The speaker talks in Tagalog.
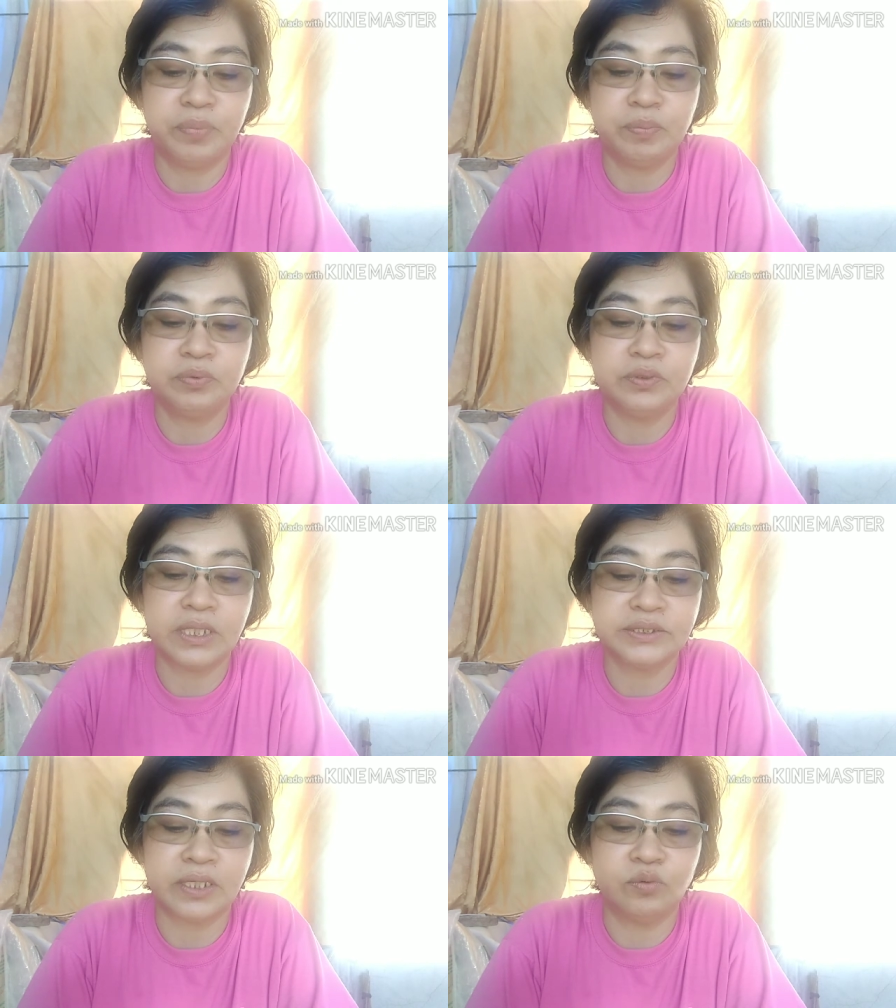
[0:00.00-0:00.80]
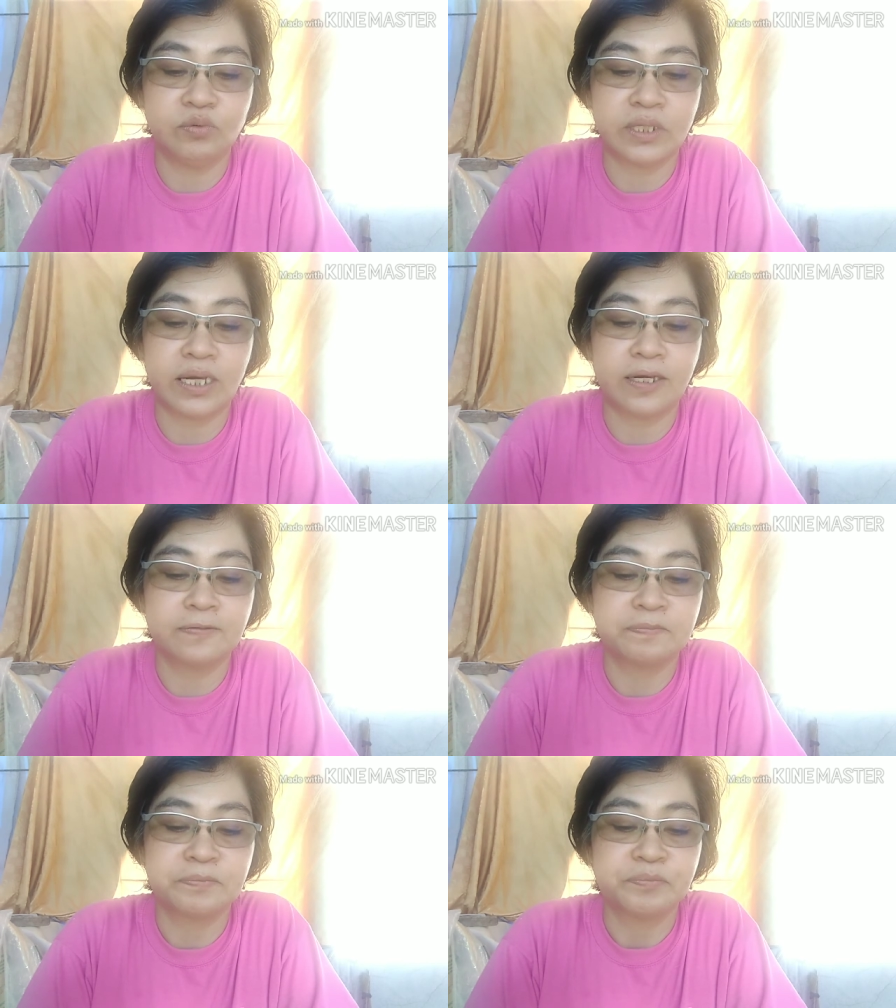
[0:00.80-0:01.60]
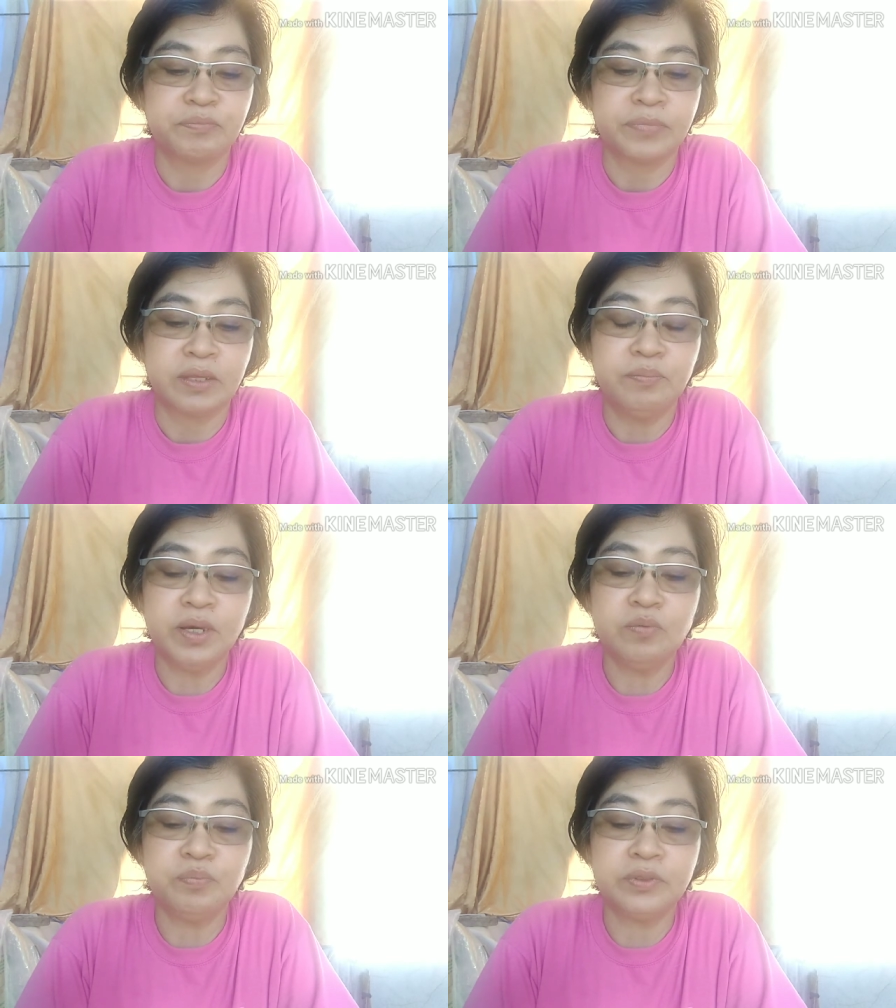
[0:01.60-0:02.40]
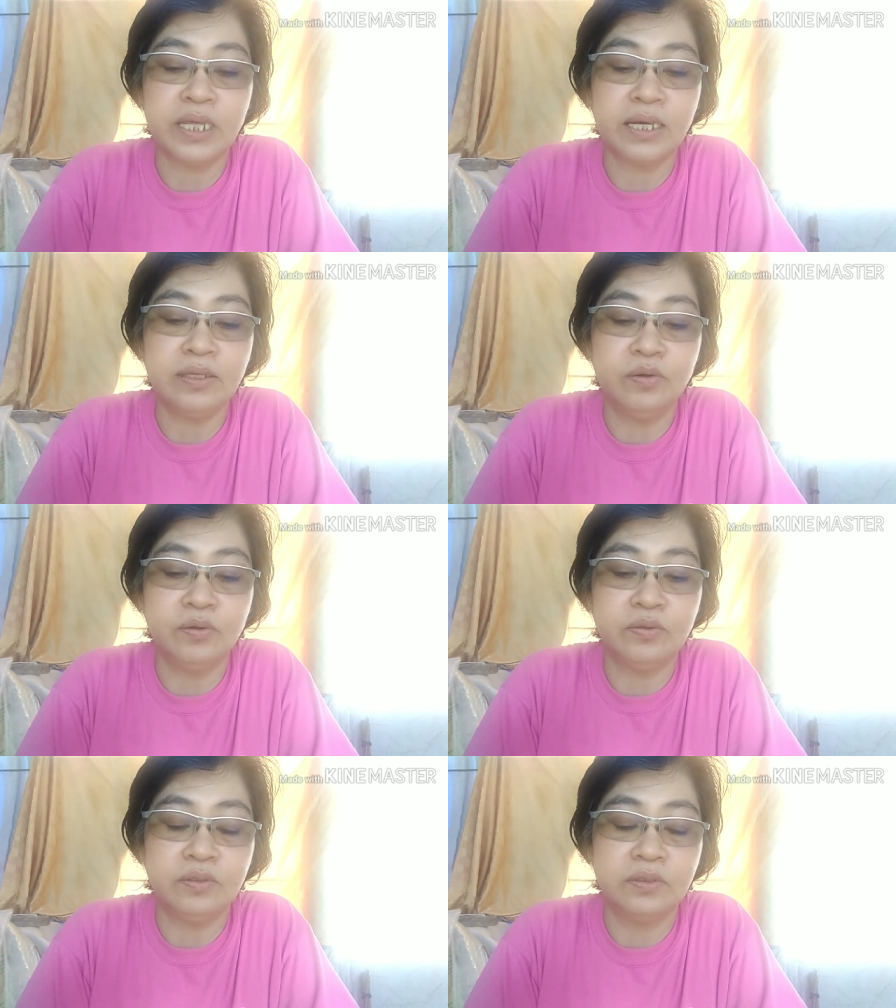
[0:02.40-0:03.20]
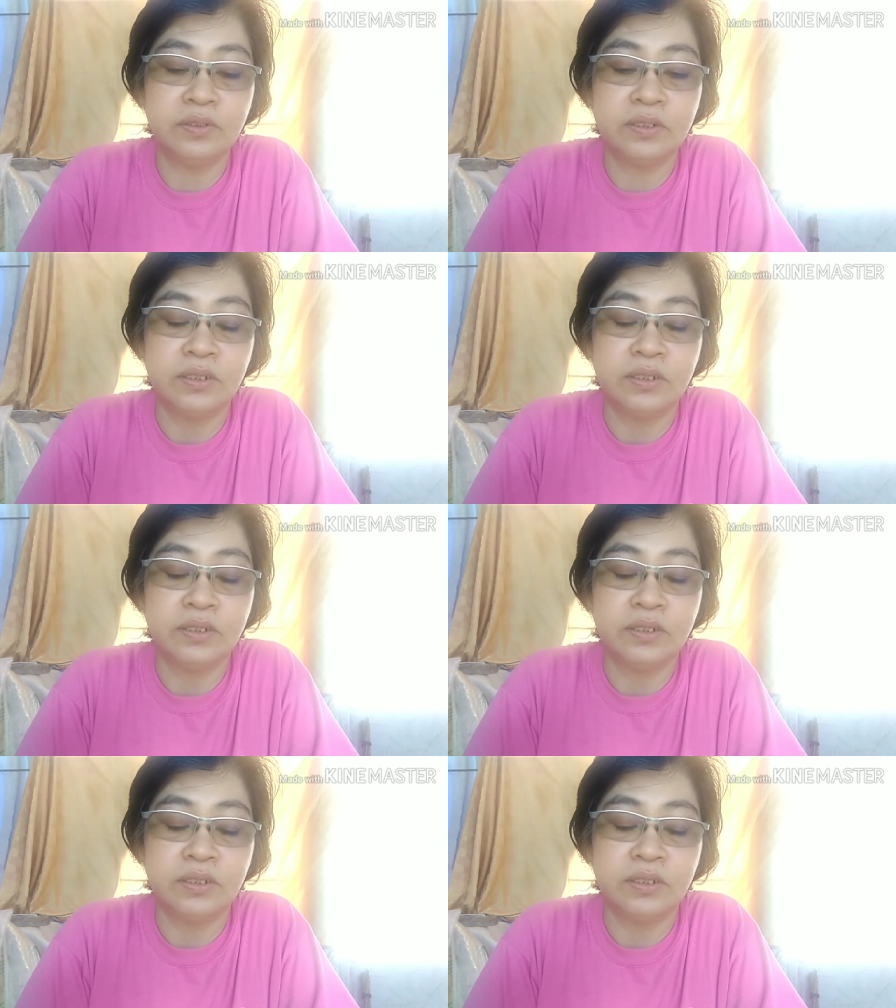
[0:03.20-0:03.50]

papunta sa utak. Meron po tayong